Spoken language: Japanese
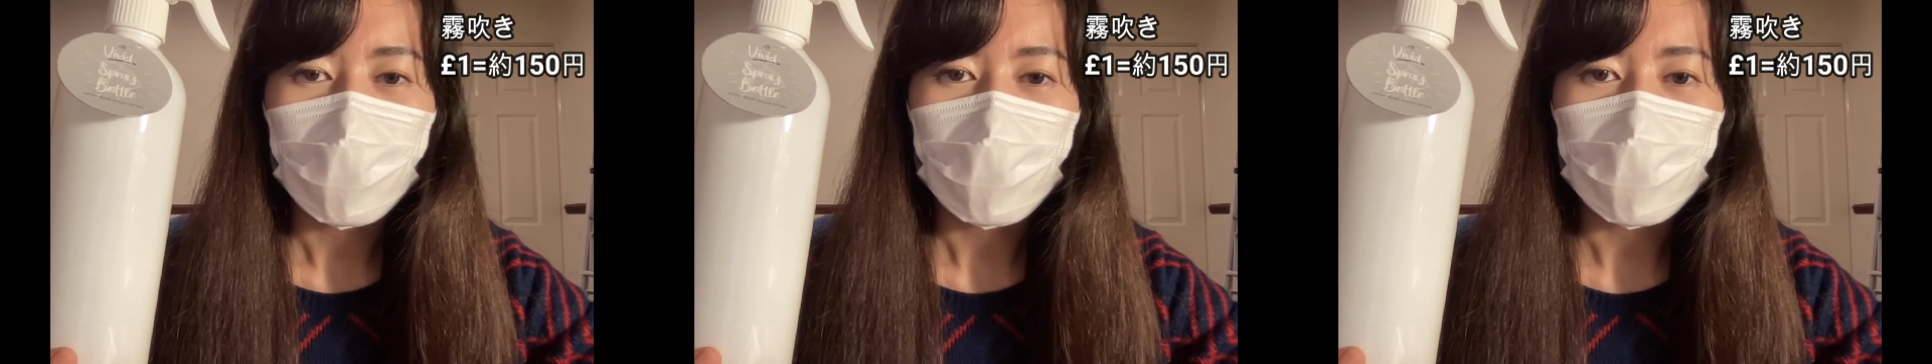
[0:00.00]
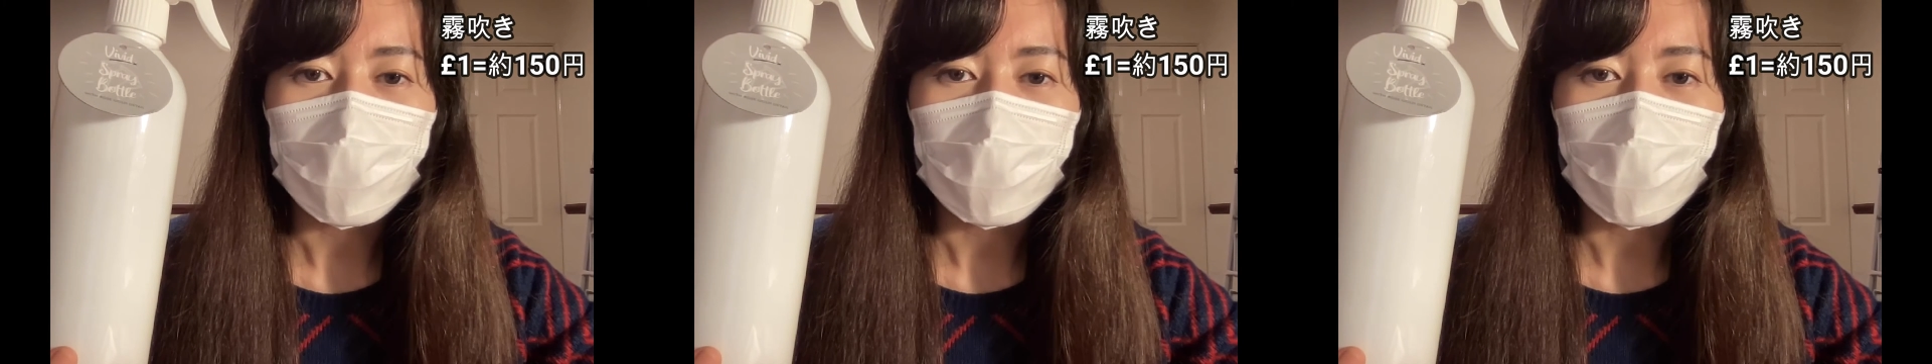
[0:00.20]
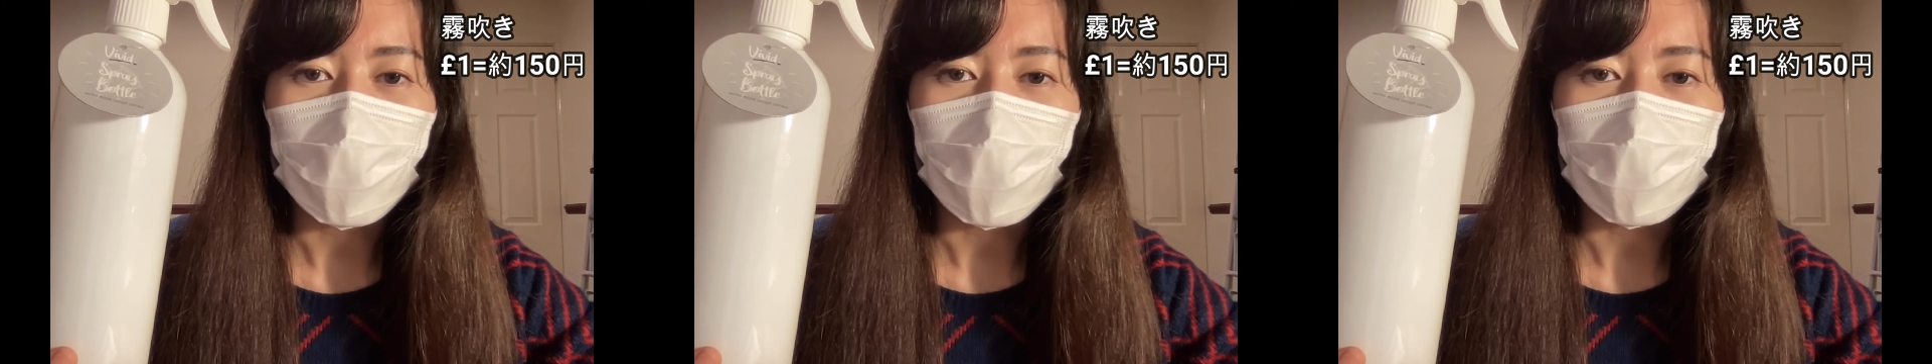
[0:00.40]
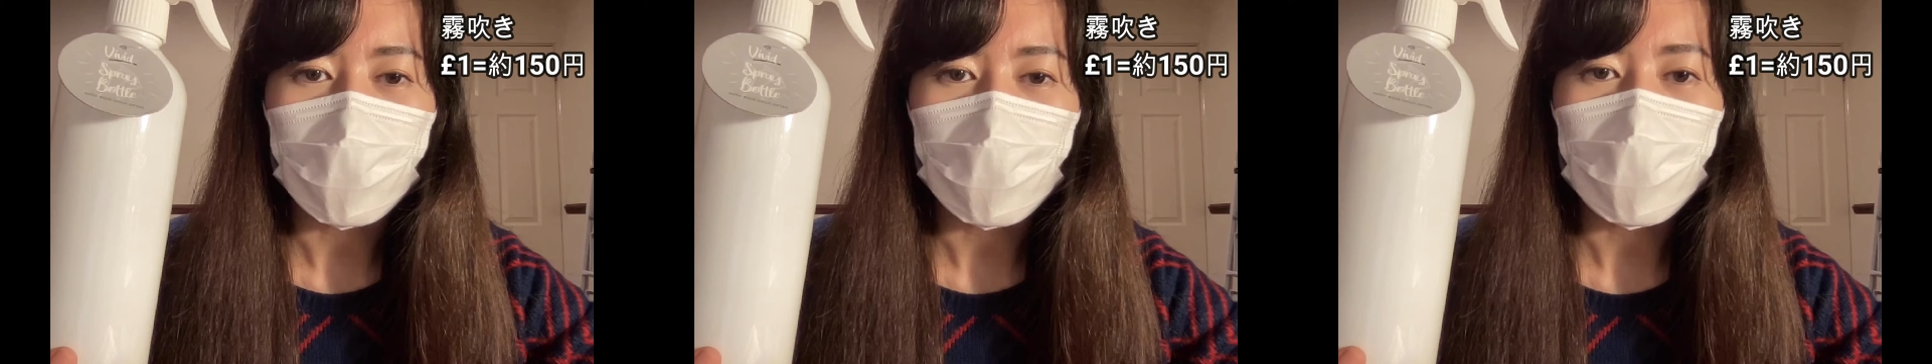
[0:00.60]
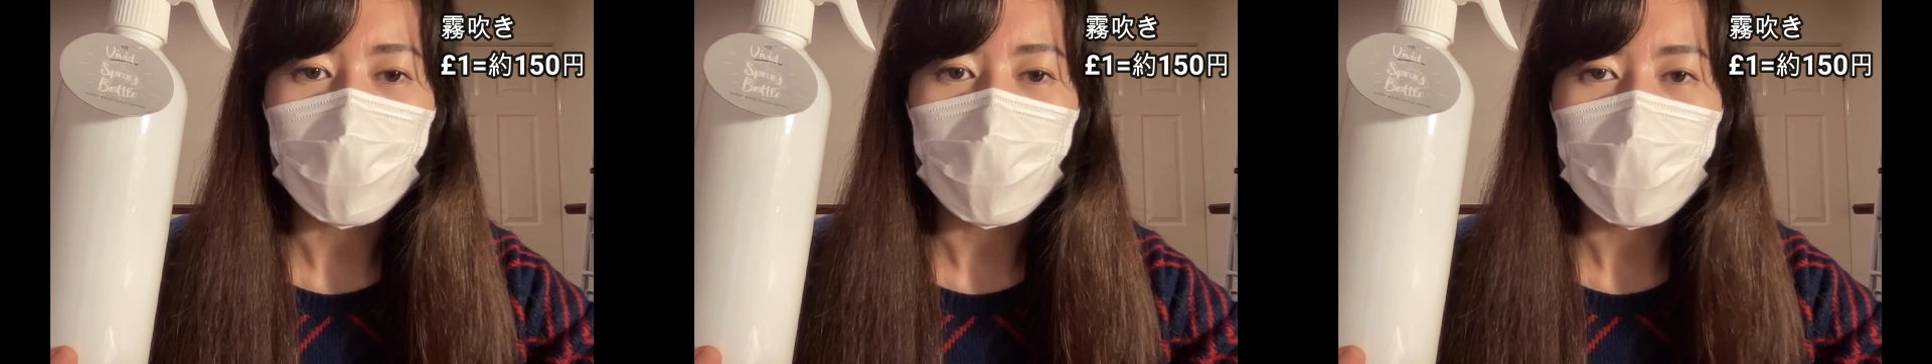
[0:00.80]
こちらを買っ
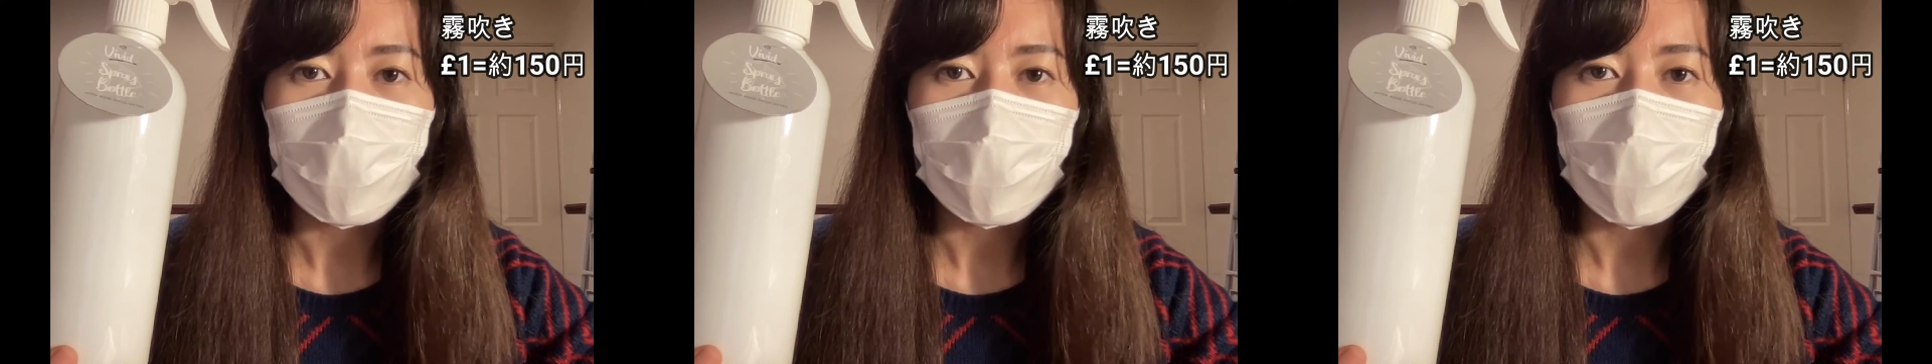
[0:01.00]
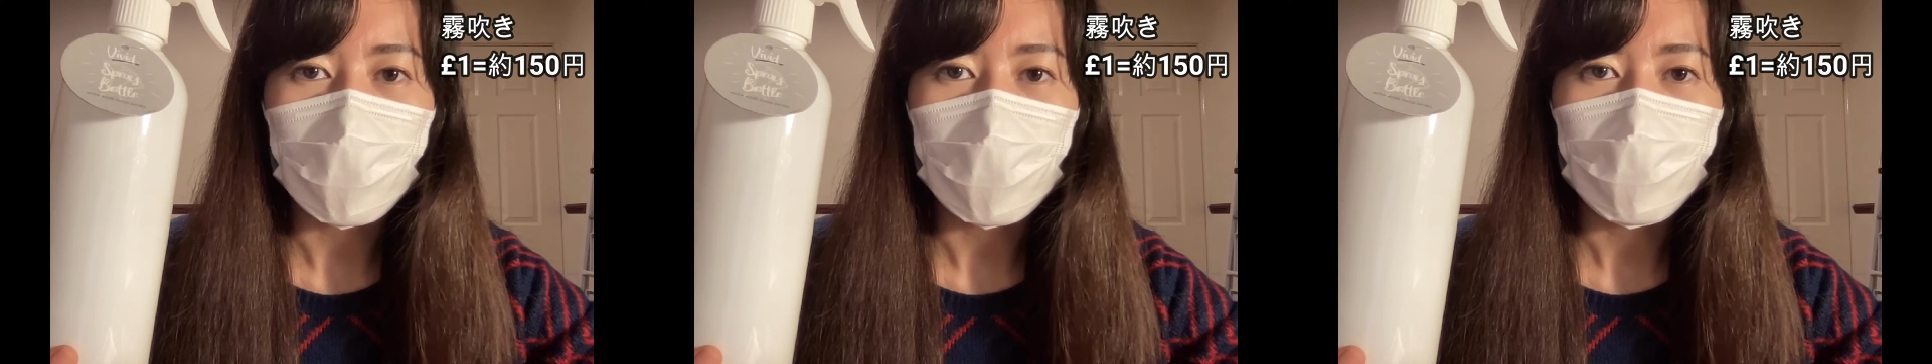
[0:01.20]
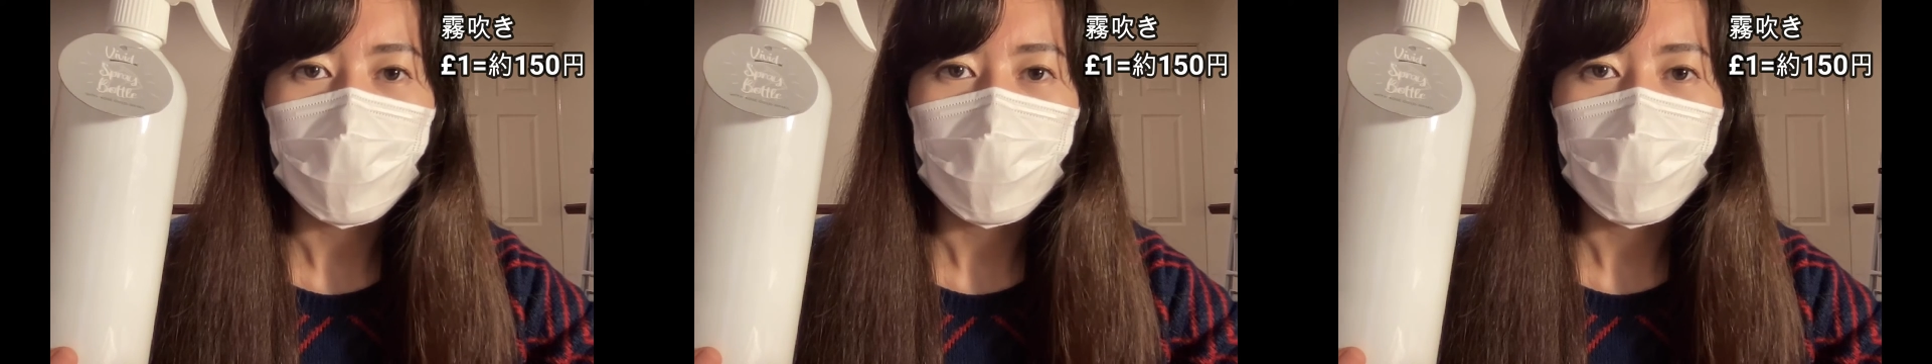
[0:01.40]
てみました。